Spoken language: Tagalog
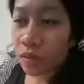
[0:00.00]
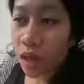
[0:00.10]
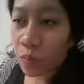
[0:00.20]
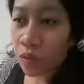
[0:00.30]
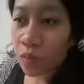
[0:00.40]

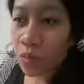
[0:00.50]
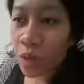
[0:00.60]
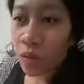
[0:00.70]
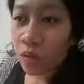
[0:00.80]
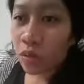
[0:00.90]
Tapos,
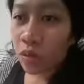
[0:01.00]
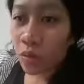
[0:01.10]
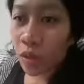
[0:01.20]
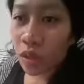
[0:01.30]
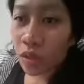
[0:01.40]
bumili ako ng
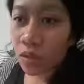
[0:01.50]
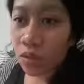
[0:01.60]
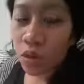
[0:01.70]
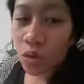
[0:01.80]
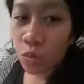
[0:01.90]
tubig. Tapos,
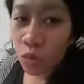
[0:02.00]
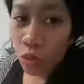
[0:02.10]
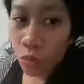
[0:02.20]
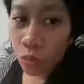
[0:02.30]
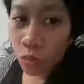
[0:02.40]
doon ako
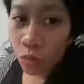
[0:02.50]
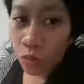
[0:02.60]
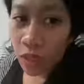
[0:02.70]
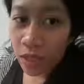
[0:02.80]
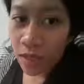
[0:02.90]
umupo
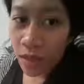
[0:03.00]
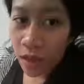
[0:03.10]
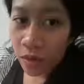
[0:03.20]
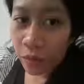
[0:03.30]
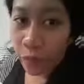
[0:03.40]
muna sa,
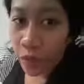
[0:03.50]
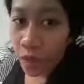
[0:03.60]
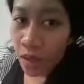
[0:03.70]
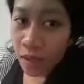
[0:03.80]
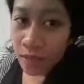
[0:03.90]
ano,
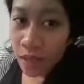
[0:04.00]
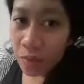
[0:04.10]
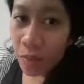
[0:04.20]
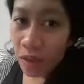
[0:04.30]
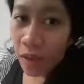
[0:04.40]
sa
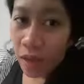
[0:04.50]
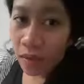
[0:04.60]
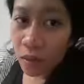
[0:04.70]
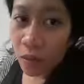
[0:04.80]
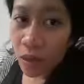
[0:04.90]
ibang gate
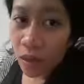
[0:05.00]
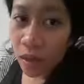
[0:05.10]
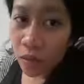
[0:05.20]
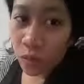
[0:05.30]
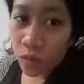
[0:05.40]
na walang,
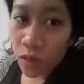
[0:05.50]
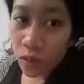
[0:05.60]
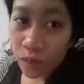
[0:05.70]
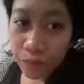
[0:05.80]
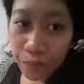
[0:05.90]
ano,
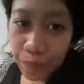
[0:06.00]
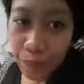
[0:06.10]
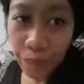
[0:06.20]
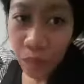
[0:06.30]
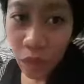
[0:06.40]
walang,
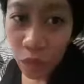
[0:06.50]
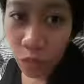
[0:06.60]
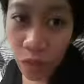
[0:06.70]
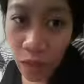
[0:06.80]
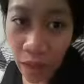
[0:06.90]
yung
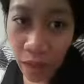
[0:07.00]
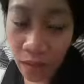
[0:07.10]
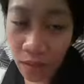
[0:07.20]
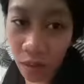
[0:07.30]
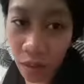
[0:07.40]
walang
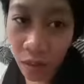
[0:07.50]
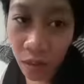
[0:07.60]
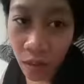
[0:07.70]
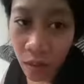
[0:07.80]
x-ray.